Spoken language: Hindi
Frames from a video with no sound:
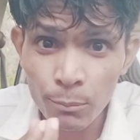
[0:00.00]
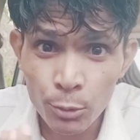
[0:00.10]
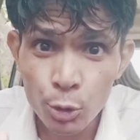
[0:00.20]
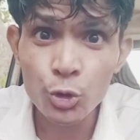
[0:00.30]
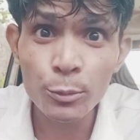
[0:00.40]

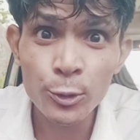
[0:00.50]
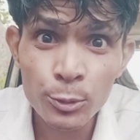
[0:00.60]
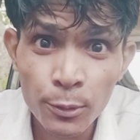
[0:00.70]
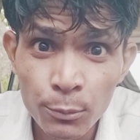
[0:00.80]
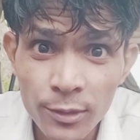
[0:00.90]
लोग सुबह
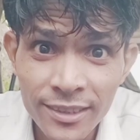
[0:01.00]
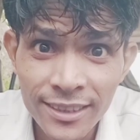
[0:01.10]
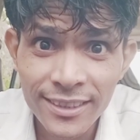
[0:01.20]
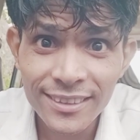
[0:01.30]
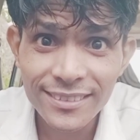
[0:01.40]
सुबह बोलते
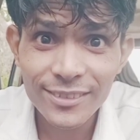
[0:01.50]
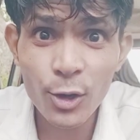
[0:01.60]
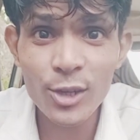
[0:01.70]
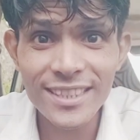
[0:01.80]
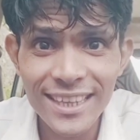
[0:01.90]
थे
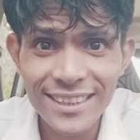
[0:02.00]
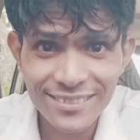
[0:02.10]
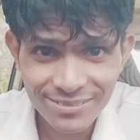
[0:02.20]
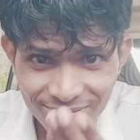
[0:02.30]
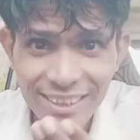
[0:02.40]
और सेठ
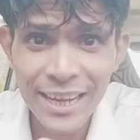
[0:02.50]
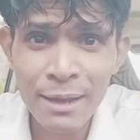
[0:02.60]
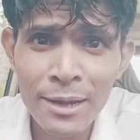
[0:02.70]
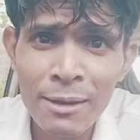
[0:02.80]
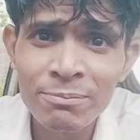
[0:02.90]

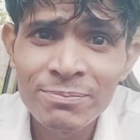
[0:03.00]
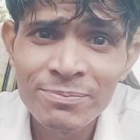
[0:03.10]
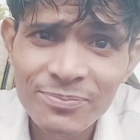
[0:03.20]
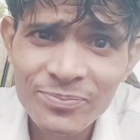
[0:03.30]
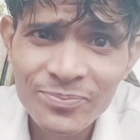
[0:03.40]
राम राम
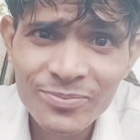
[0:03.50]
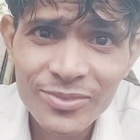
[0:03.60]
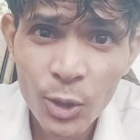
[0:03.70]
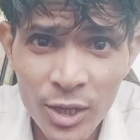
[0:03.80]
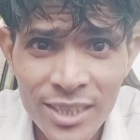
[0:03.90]

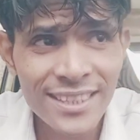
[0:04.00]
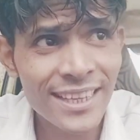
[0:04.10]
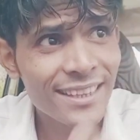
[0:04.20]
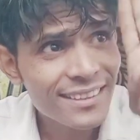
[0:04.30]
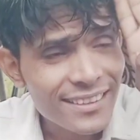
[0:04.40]
और
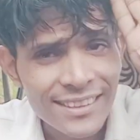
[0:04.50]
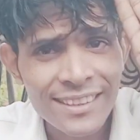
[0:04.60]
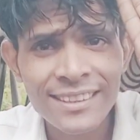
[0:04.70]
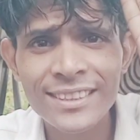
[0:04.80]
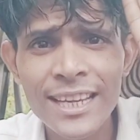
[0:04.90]
सेठ
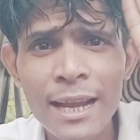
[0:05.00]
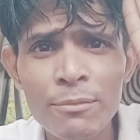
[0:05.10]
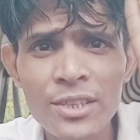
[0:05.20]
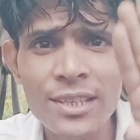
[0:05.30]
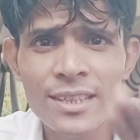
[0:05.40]
जय राम
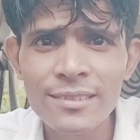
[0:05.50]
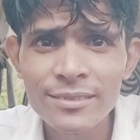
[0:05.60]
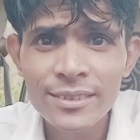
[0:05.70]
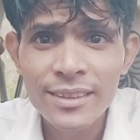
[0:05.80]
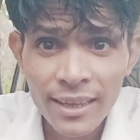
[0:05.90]
जी की
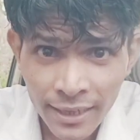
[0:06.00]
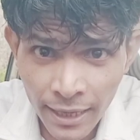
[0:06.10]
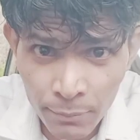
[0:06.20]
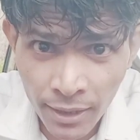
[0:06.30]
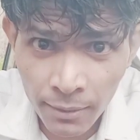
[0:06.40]

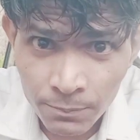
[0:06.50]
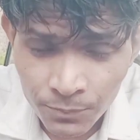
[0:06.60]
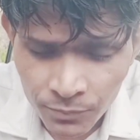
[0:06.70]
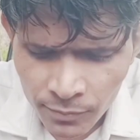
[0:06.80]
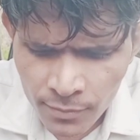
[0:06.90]
राम राम
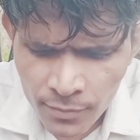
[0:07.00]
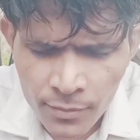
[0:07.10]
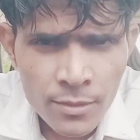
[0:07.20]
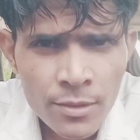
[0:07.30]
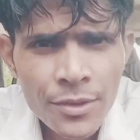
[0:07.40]

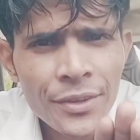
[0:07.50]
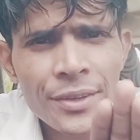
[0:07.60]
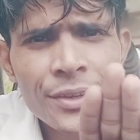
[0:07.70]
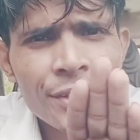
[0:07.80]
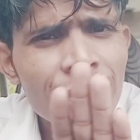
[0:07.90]

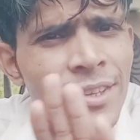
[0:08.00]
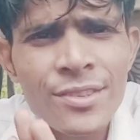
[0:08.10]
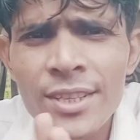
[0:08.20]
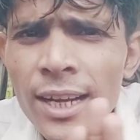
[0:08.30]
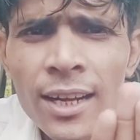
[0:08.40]

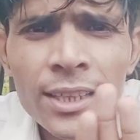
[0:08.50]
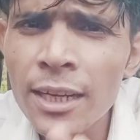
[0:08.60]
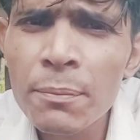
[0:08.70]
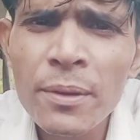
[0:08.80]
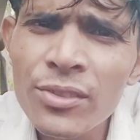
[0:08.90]
इससे
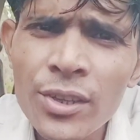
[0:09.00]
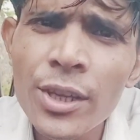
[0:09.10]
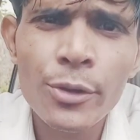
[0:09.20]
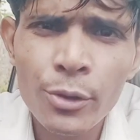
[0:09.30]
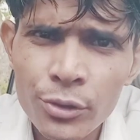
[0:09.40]
कट्टरपंथी
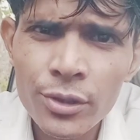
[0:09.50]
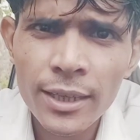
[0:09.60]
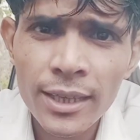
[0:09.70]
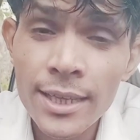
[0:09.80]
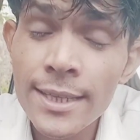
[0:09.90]
नहीं होती
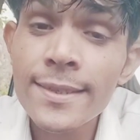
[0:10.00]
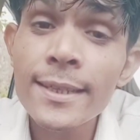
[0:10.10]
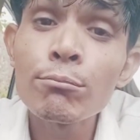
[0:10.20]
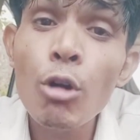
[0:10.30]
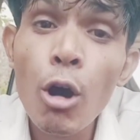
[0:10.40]
है इससे
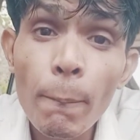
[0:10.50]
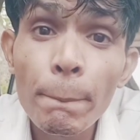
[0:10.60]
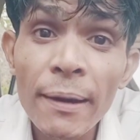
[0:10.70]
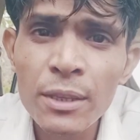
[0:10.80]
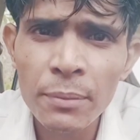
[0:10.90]

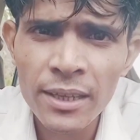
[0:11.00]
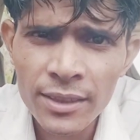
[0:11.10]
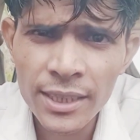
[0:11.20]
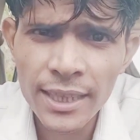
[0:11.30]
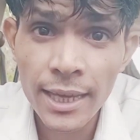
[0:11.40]
मोहब्बत
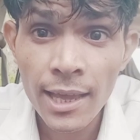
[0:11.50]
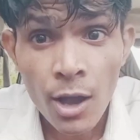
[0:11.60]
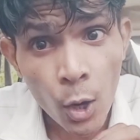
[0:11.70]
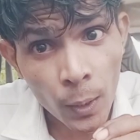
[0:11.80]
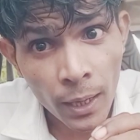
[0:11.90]
बढ़ती है
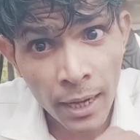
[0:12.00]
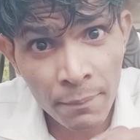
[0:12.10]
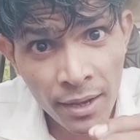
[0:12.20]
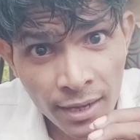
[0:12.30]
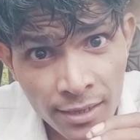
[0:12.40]
और हम
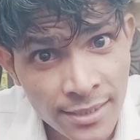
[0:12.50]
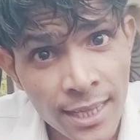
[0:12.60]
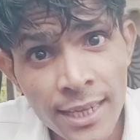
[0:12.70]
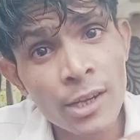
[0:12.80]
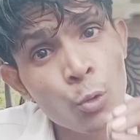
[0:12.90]

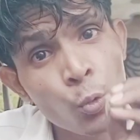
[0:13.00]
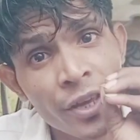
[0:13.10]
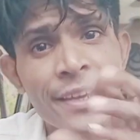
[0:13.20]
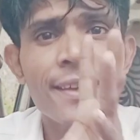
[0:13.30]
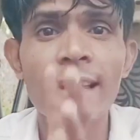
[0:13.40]
अक्सर
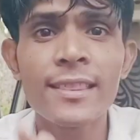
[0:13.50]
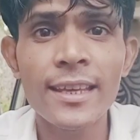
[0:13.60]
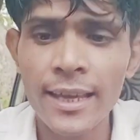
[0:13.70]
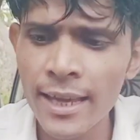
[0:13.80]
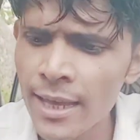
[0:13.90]
वही कहते
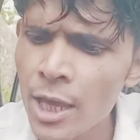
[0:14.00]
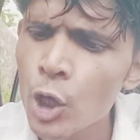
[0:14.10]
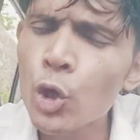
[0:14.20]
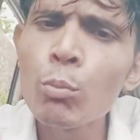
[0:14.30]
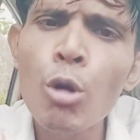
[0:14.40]
हैं
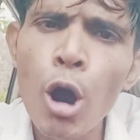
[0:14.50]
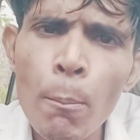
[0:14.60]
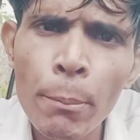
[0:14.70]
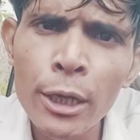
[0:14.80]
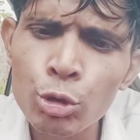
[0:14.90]
कि
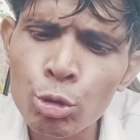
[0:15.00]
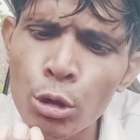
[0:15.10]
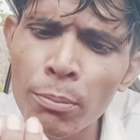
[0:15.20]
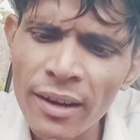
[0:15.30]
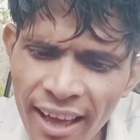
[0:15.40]
मोहब्बत को
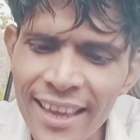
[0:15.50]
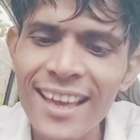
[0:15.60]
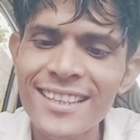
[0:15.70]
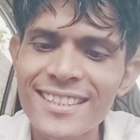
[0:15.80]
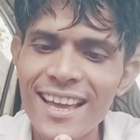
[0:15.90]

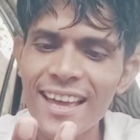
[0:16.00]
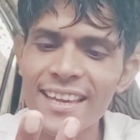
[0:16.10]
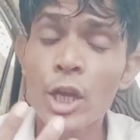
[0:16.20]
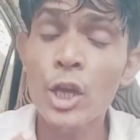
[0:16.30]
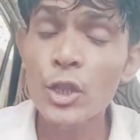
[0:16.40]
बढ़ाया जाए
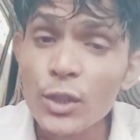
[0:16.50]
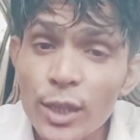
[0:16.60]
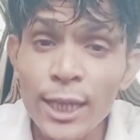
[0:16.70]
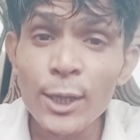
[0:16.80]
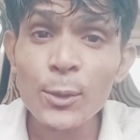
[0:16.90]

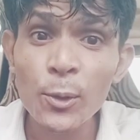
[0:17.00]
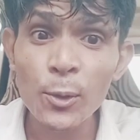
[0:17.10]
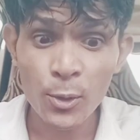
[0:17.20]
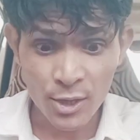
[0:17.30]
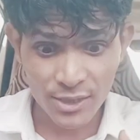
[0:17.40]
दिल को
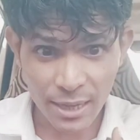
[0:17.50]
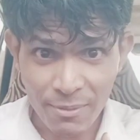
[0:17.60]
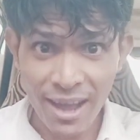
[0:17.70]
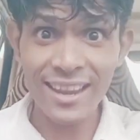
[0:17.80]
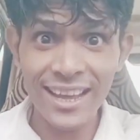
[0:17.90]

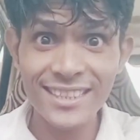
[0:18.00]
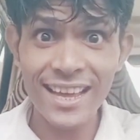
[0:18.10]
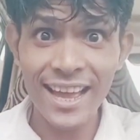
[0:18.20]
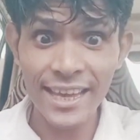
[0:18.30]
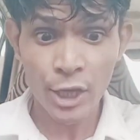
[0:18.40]
संभाला
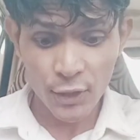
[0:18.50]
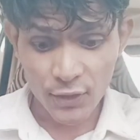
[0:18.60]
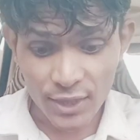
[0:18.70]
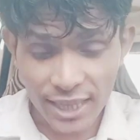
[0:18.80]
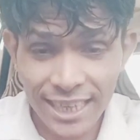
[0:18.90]
जाए
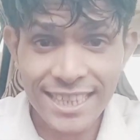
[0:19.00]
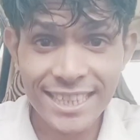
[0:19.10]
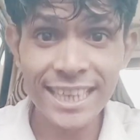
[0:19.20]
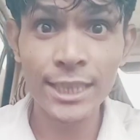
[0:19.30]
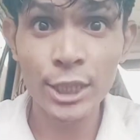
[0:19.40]
दिल
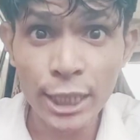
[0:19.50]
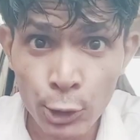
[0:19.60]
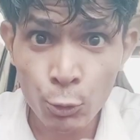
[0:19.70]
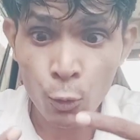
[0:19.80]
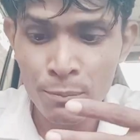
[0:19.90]
से दिल
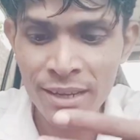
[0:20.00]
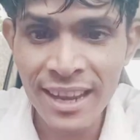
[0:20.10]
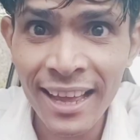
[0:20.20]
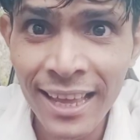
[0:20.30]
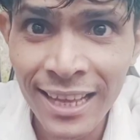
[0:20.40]
को
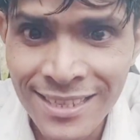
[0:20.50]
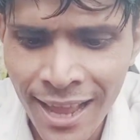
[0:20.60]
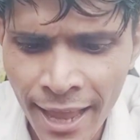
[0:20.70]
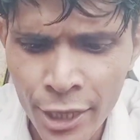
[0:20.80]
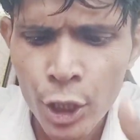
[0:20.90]
मिलाया
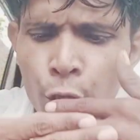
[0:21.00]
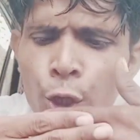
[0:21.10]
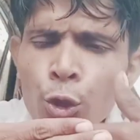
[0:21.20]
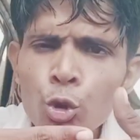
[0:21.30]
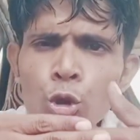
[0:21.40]
जाए
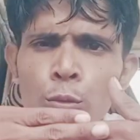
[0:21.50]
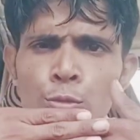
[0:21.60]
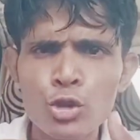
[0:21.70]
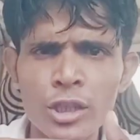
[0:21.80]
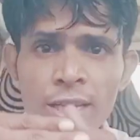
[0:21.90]
हिंदू
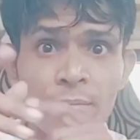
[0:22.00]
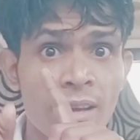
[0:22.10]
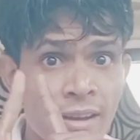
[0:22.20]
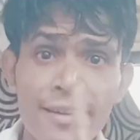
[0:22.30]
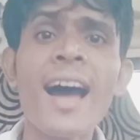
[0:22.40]
मुस्लिम
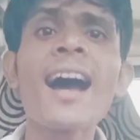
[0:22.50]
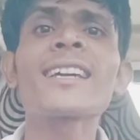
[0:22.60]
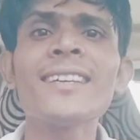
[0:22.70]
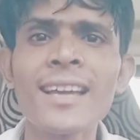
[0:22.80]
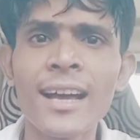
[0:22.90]
ना
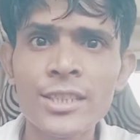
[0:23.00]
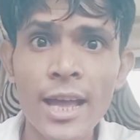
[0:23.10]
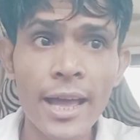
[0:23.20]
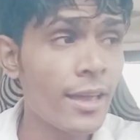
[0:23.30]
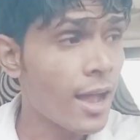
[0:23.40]
किया
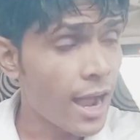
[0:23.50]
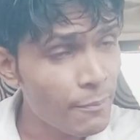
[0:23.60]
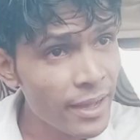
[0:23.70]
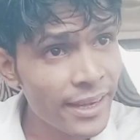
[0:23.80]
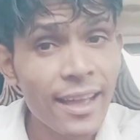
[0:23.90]
जाए
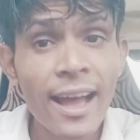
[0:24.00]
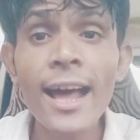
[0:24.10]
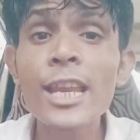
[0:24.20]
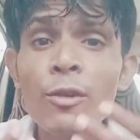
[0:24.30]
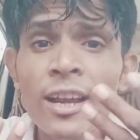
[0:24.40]
हमारे
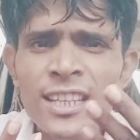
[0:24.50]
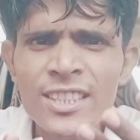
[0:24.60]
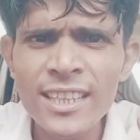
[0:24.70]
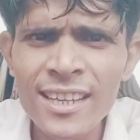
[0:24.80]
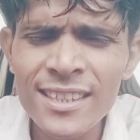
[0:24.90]
आने वाले
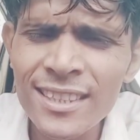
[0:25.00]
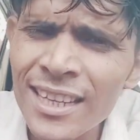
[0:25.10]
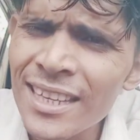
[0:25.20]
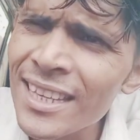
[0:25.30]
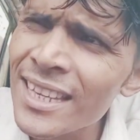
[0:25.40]

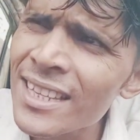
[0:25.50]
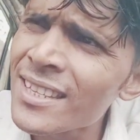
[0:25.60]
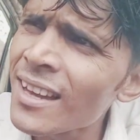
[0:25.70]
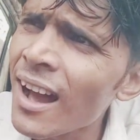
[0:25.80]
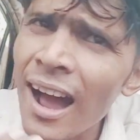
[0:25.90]
जनरेशन किस
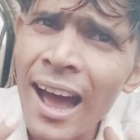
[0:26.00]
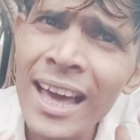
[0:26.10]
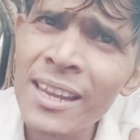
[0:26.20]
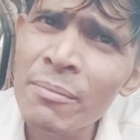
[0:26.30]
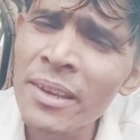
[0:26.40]

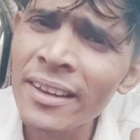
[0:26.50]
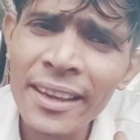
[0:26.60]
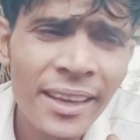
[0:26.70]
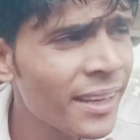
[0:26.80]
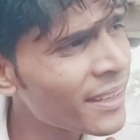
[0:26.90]
हाल में
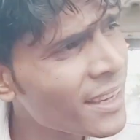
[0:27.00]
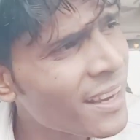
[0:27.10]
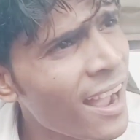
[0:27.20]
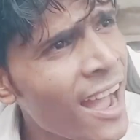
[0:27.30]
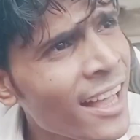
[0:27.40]
रहेंगे
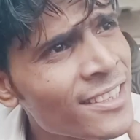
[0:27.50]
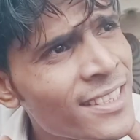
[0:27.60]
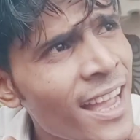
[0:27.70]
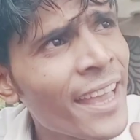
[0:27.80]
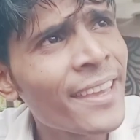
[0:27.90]
कहाँ
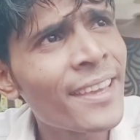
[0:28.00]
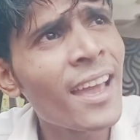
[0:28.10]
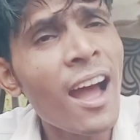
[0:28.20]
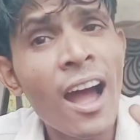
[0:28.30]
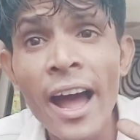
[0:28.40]
जाएंगे
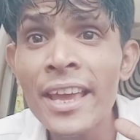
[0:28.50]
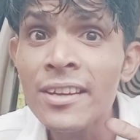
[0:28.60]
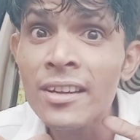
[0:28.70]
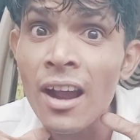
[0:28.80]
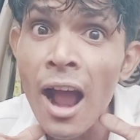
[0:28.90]
आई
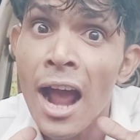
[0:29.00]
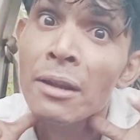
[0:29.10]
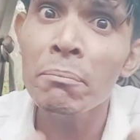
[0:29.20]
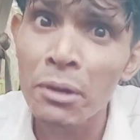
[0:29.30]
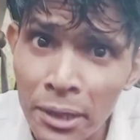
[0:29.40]
कान
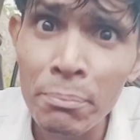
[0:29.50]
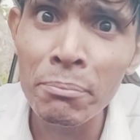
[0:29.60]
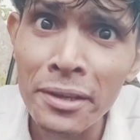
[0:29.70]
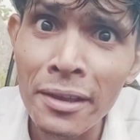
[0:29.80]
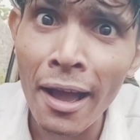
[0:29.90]
बिलीव
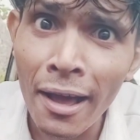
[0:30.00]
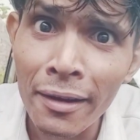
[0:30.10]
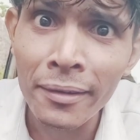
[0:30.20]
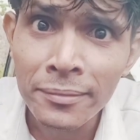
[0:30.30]
मी यार